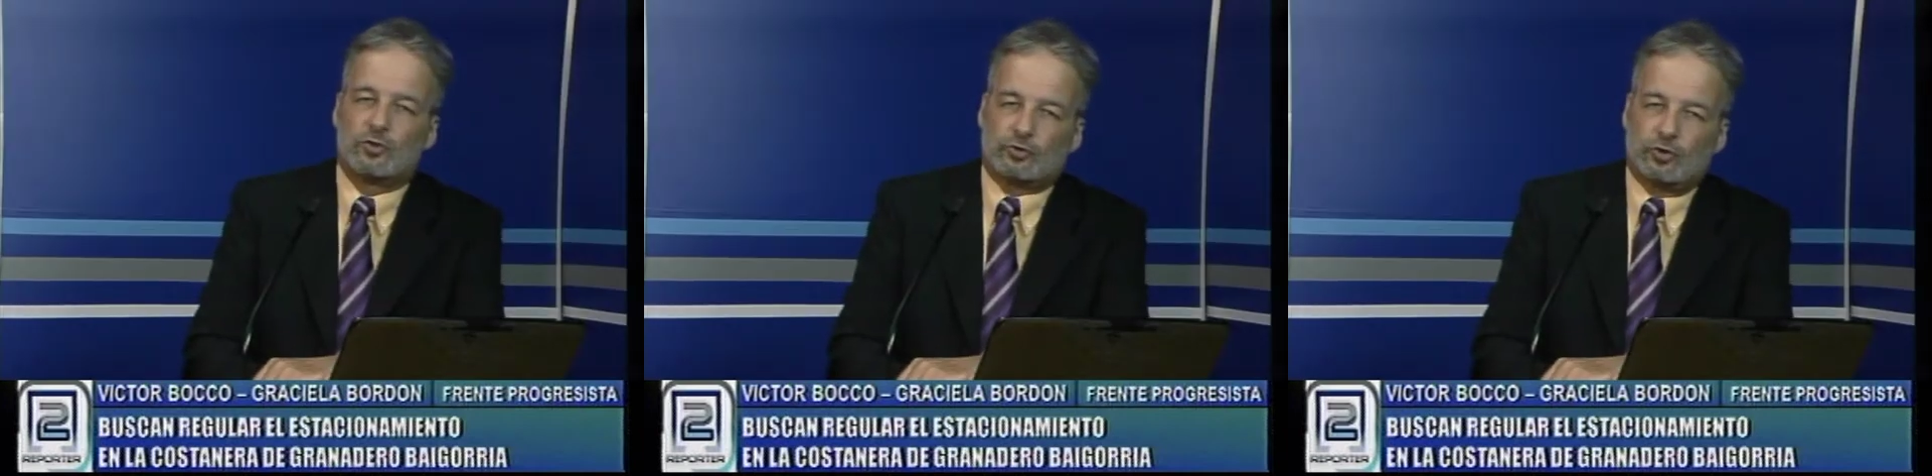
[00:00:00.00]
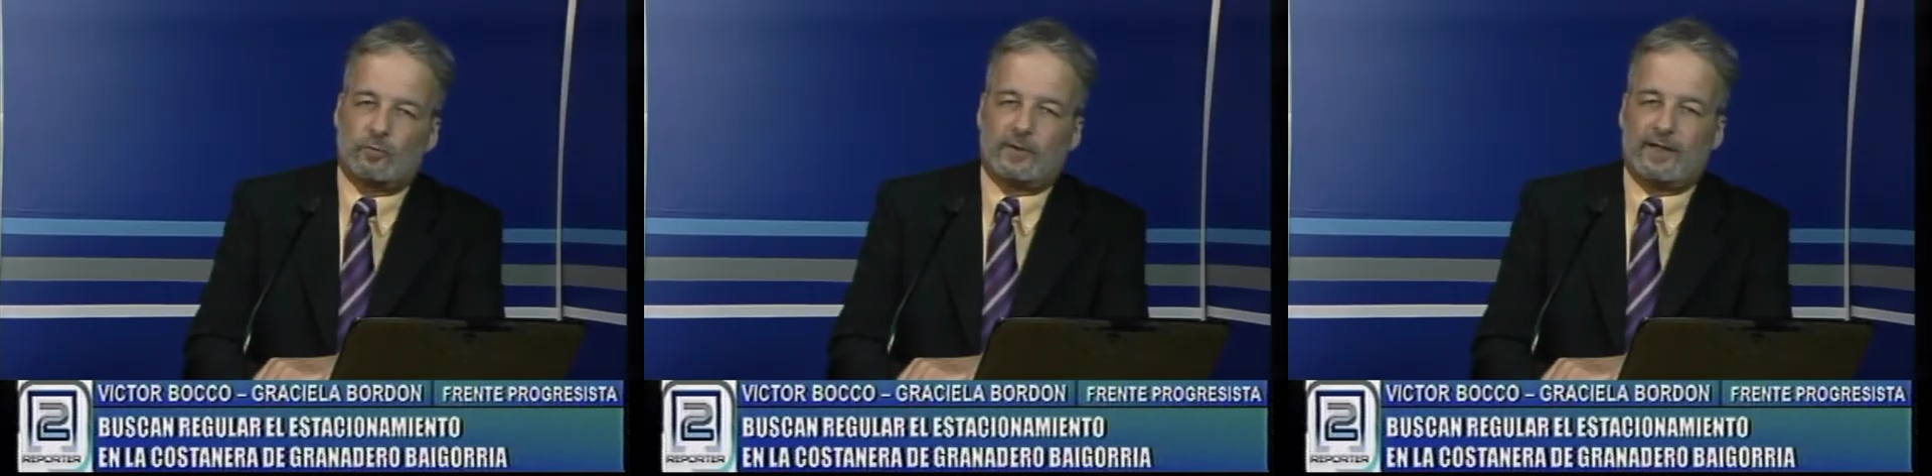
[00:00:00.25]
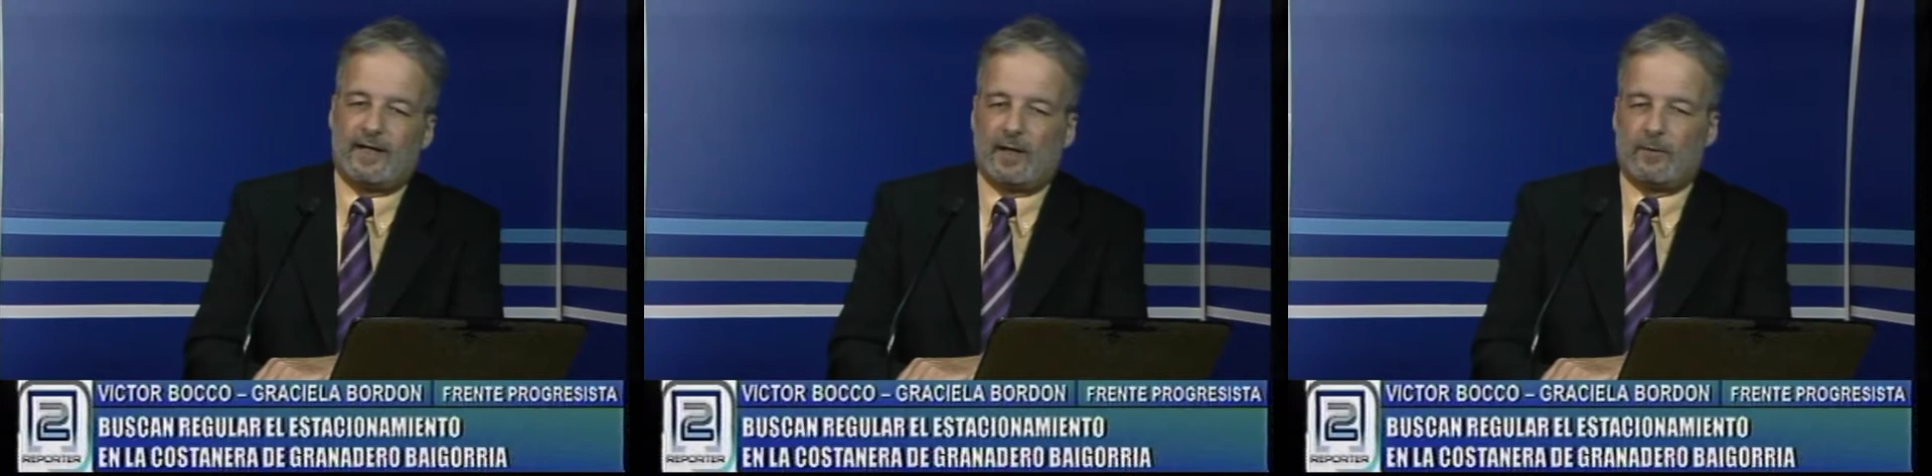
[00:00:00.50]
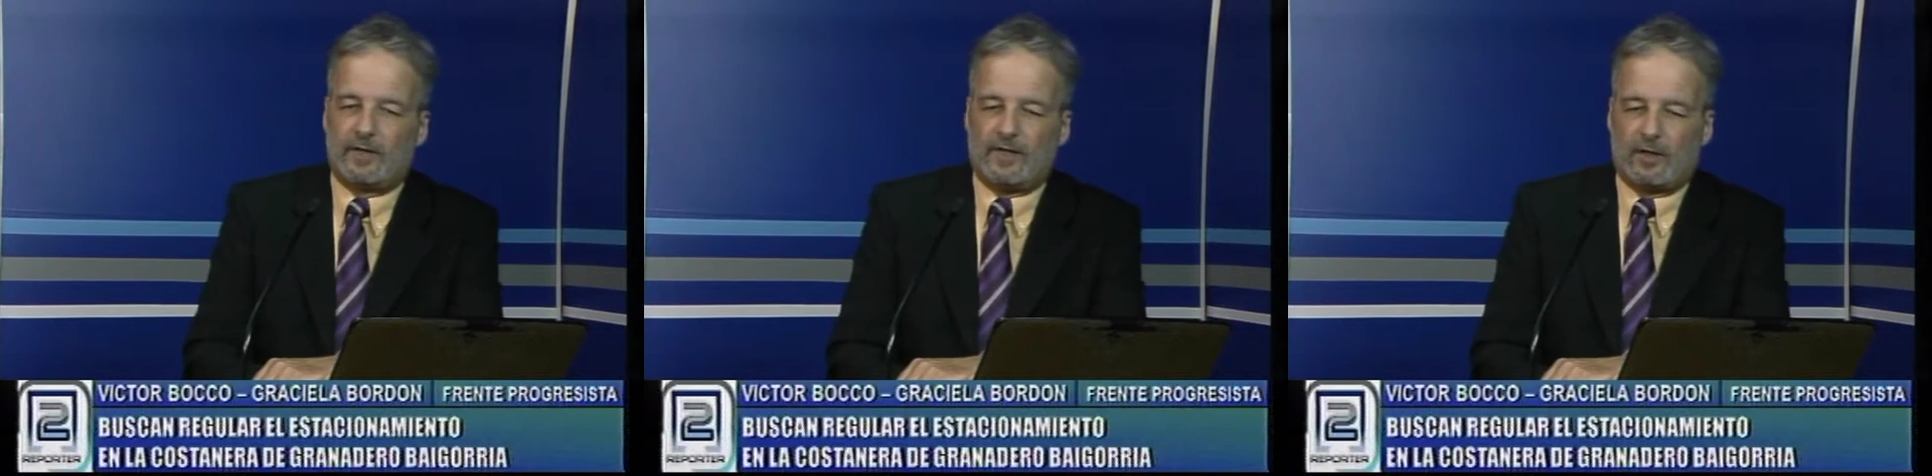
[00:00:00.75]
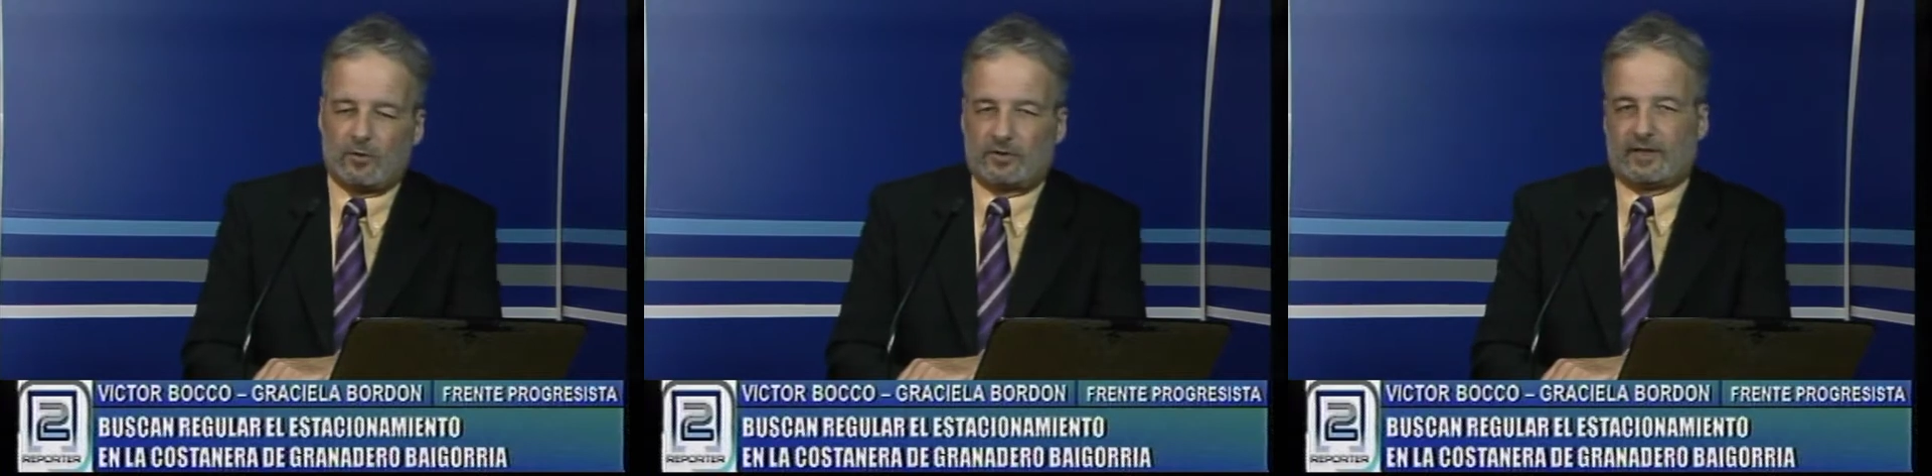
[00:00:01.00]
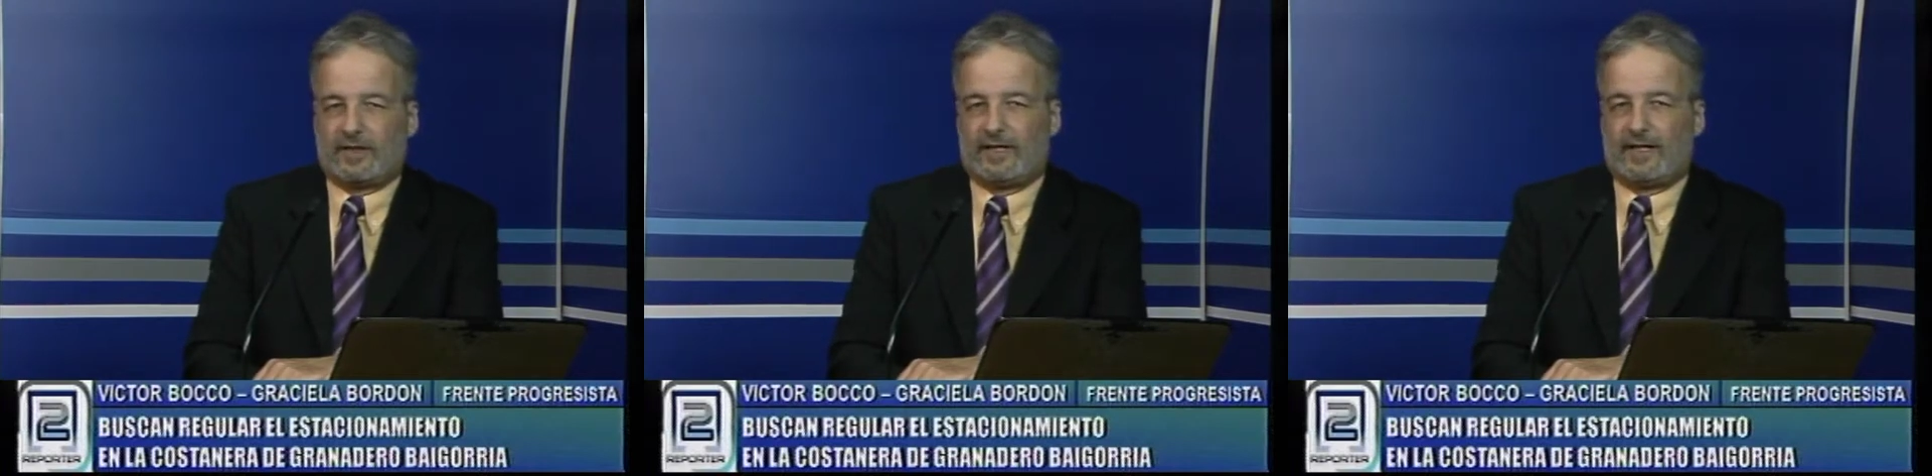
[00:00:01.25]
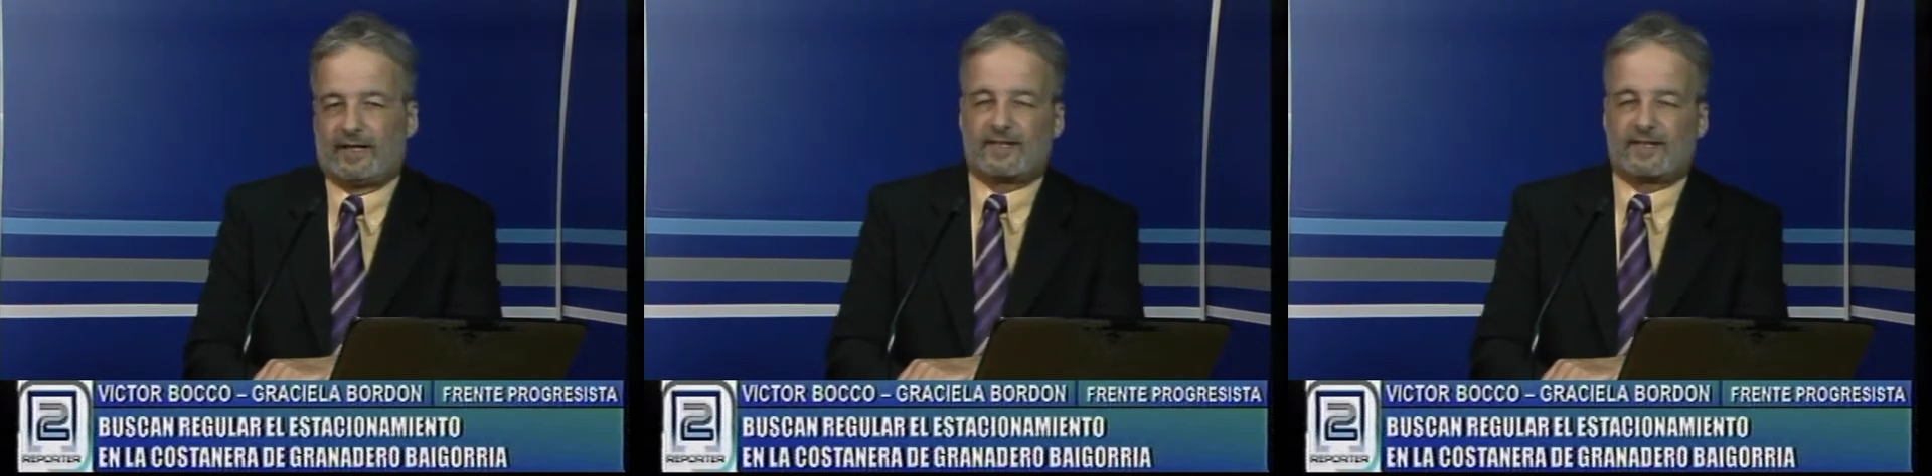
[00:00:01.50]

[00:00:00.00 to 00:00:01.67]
sobre la avenida Costanera.